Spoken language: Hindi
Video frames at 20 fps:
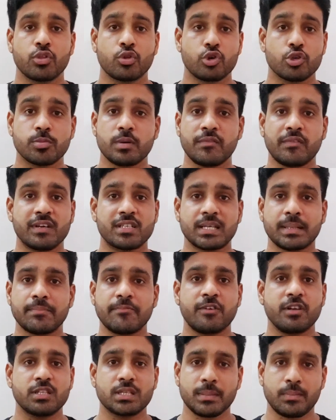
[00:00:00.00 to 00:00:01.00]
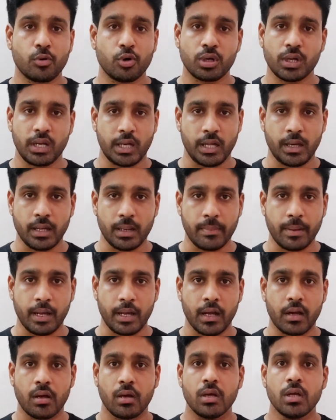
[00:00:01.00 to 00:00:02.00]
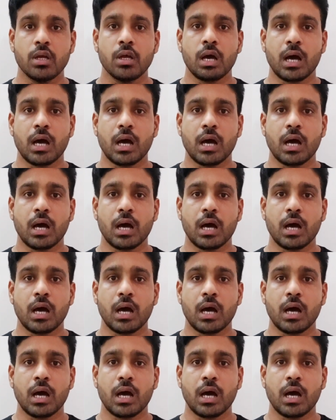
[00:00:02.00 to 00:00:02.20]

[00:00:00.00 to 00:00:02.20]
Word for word: तो उसमें व्हाट्सअप फिर सपोर्ट ही नहीं कर पाएगा